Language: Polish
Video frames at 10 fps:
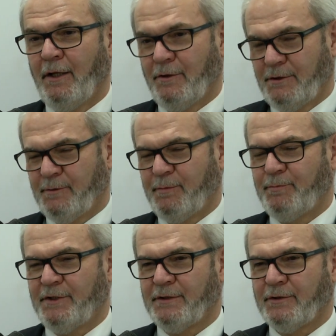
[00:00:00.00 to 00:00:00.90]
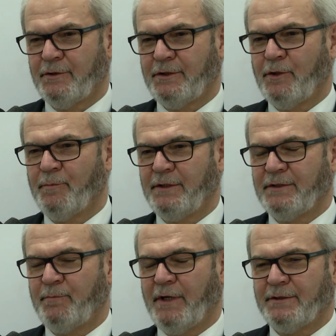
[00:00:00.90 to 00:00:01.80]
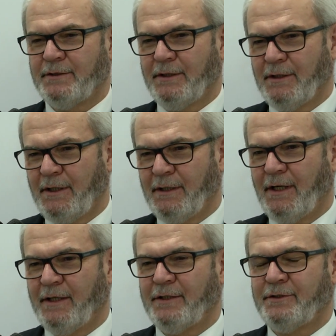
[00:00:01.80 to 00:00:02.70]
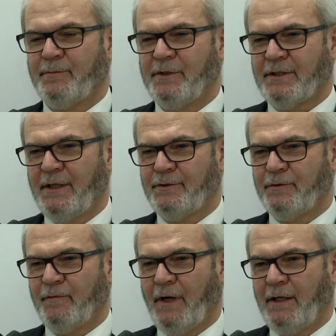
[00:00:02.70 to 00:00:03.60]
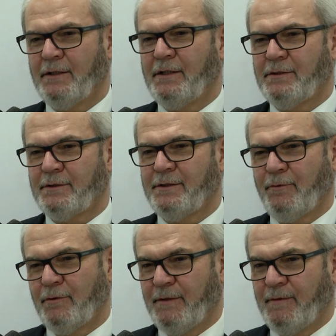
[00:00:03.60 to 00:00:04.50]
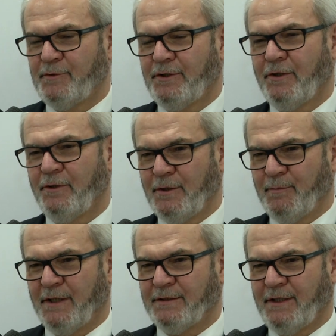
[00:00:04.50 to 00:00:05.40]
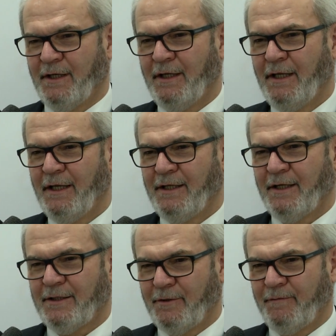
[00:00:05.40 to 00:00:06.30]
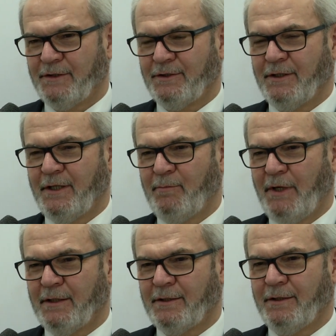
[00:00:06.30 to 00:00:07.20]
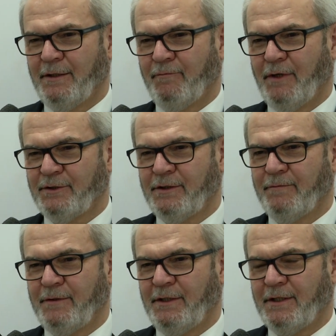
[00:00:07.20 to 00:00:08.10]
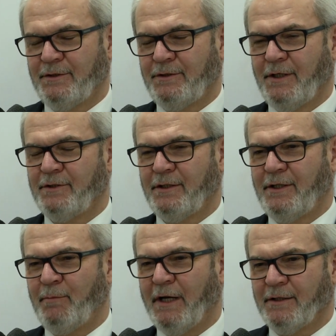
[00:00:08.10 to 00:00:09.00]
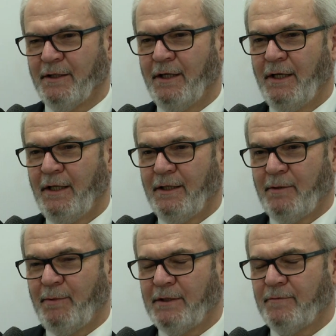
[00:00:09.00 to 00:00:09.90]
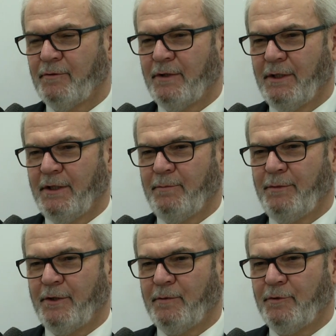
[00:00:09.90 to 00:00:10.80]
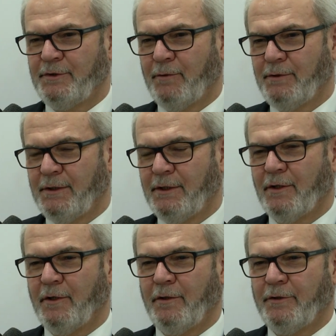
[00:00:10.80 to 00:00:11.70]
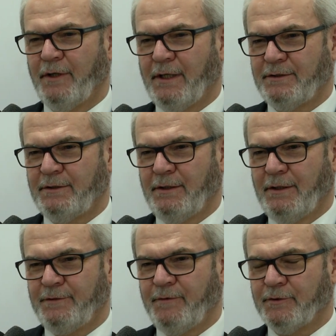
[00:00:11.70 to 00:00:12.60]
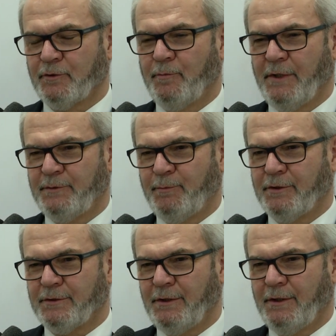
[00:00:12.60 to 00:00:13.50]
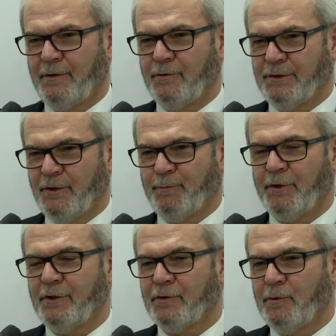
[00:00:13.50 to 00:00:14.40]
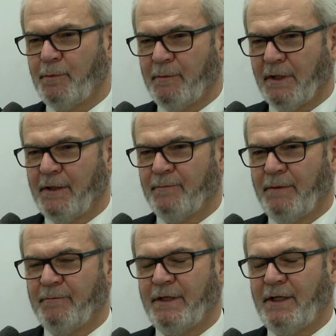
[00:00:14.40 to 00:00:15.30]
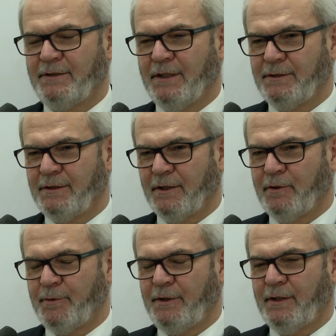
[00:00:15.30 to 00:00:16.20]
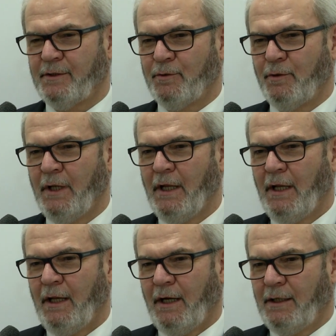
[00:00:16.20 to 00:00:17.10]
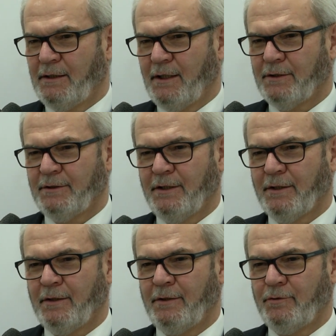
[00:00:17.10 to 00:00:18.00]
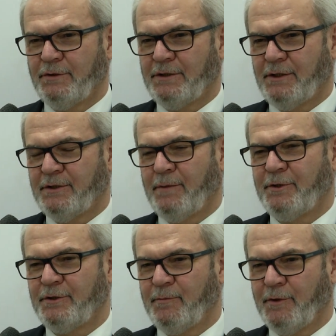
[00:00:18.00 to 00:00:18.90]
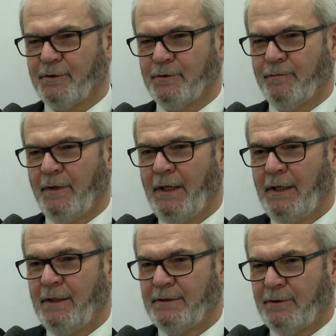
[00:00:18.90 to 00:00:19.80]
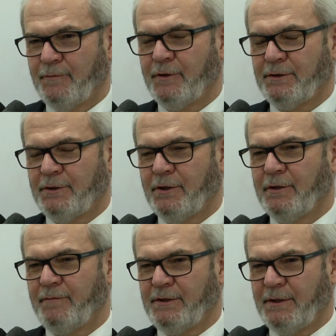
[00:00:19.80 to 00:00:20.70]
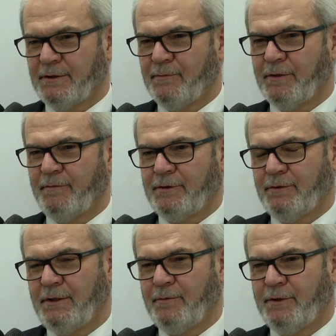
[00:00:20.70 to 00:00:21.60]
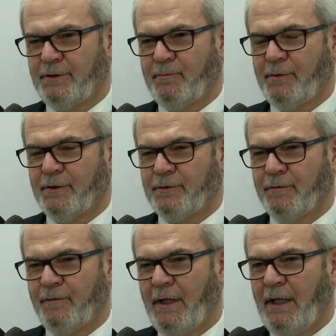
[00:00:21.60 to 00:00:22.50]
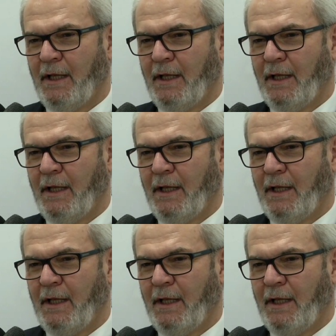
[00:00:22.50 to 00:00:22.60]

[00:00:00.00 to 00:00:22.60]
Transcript: chociażby przez to, że to miejsce pracy dla naszych mieszkańców, ale też nie ukrywam, że dochody miasta. Jak to ważny temat e, właśnie wynika z dzisiejszej debaty. Debaty, w której biorą udział nie tylko doradcy Związku Miast Polskich, którzy od początku pomagają nam w realizacji tego projektu, ale także duża rzesza przedsiębiorców, zarówno zrzeszonych w Jasielskim Stowarzyszeniu Przedsiębiorców,